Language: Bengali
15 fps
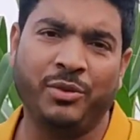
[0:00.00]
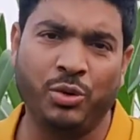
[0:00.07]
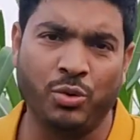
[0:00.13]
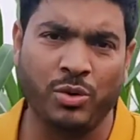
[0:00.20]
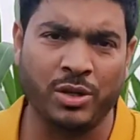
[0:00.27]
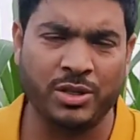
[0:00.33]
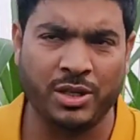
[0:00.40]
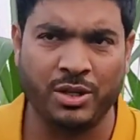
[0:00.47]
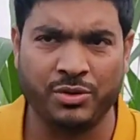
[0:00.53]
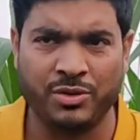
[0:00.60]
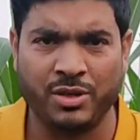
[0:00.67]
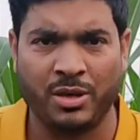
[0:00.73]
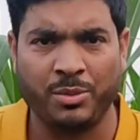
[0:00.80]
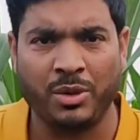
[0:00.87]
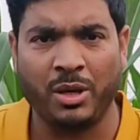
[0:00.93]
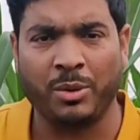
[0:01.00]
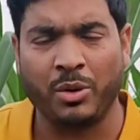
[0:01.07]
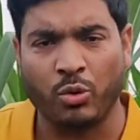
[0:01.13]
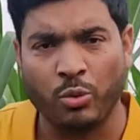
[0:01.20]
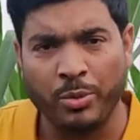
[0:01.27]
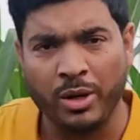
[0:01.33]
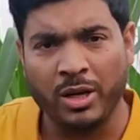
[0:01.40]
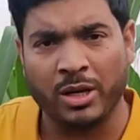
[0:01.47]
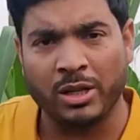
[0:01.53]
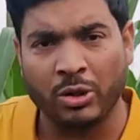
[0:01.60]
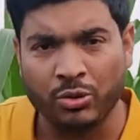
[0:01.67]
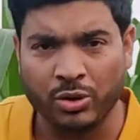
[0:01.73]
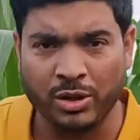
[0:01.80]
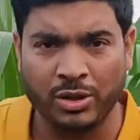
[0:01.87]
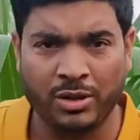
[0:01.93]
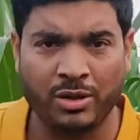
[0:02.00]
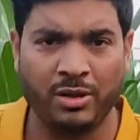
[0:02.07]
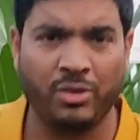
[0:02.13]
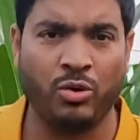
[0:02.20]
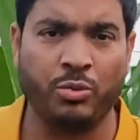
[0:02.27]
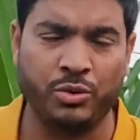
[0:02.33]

ভিডিওটা সেটা হচ্ছে আমি আমার কুমিল্লার দাউদকান্দিতে